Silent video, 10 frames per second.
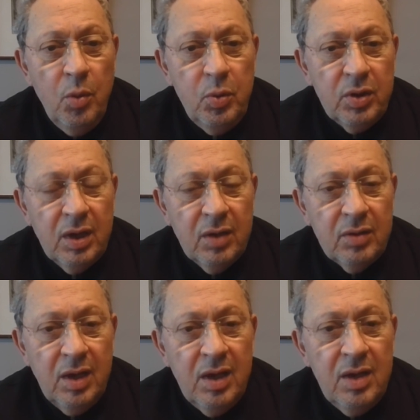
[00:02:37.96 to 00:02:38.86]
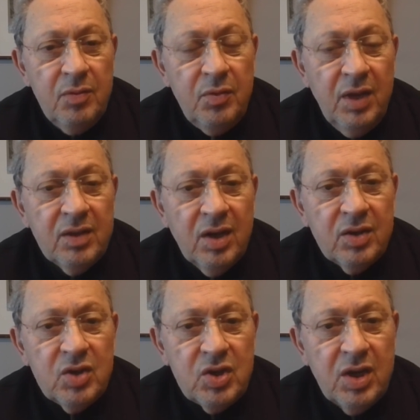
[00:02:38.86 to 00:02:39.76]
öbür tarafta fiyat
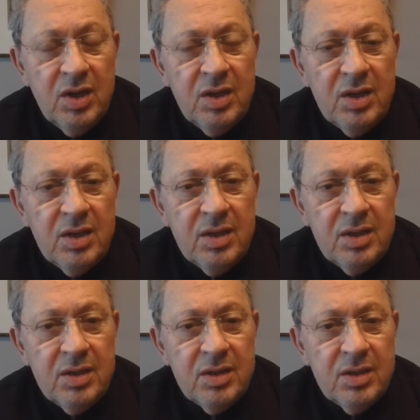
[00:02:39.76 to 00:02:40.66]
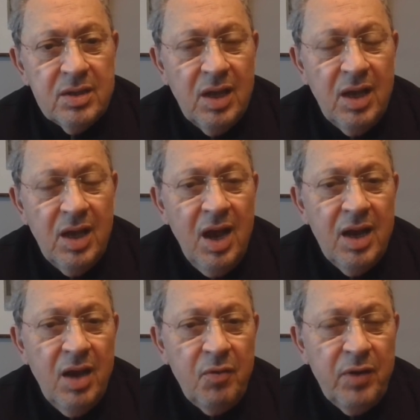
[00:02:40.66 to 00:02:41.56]
artışları e, da
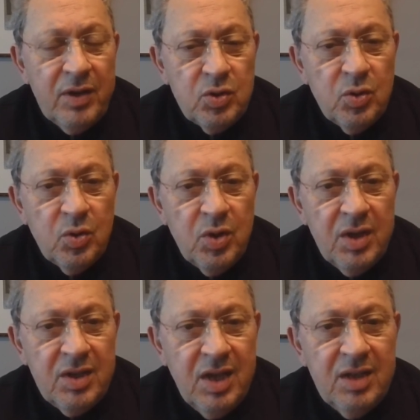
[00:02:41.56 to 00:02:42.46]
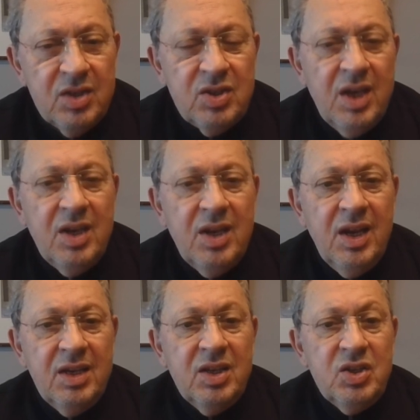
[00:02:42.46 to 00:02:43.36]
enflasyonun kendi
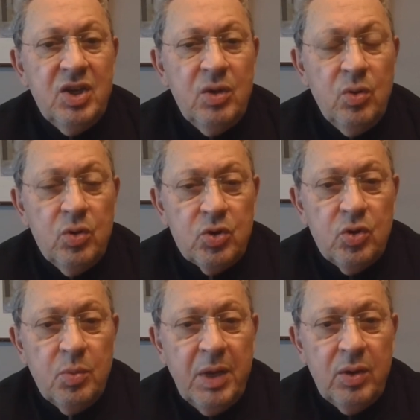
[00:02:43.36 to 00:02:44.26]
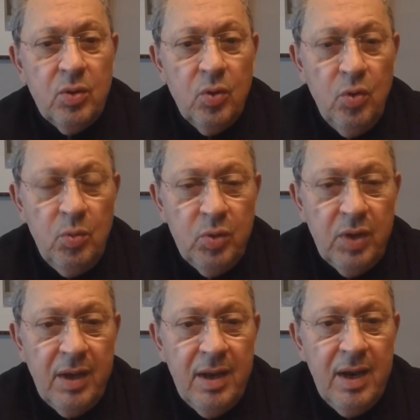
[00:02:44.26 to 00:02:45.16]
seyriyle gideceği konusunu ben görüyorum. Bu
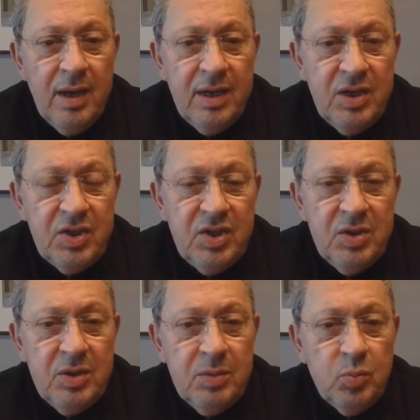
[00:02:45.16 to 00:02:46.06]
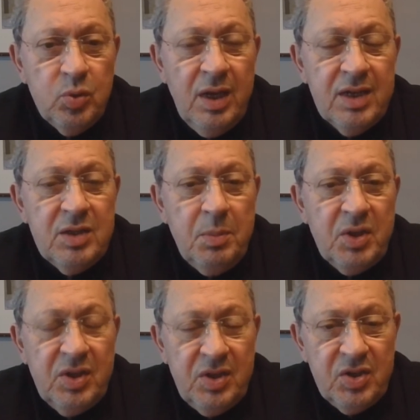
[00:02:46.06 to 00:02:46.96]
da işsiz burada nasıl
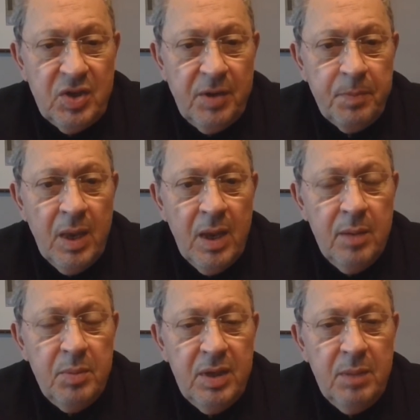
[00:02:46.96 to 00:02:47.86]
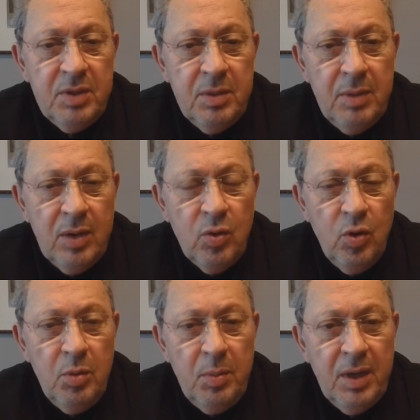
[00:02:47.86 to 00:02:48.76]
baş edecek? Bir de bizim
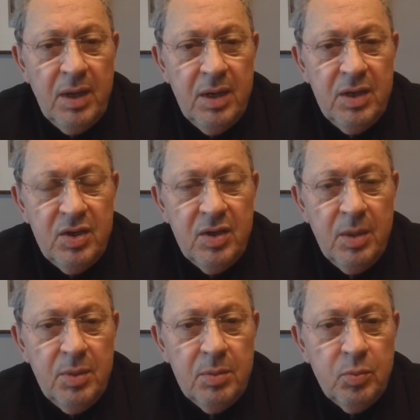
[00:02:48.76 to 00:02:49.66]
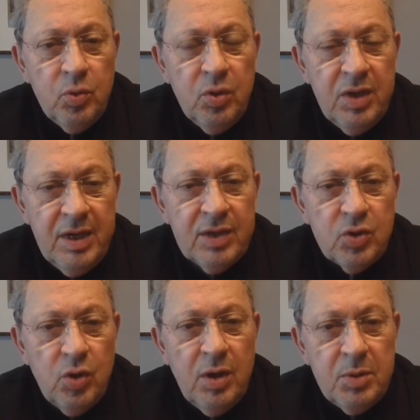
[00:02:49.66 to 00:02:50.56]
ekonomi bakanı iki de bir bugün yine
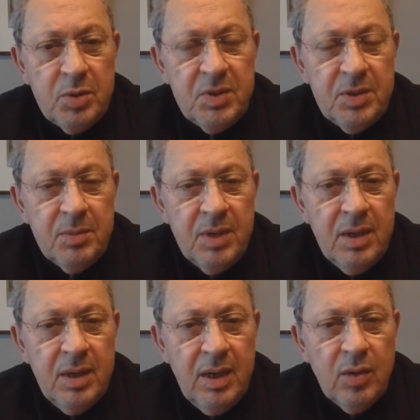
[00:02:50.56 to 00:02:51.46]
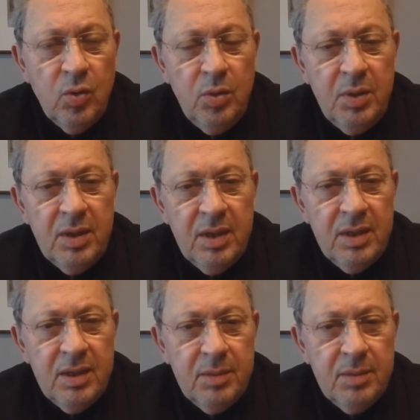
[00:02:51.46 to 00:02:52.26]
söylemiş bizim ekonomi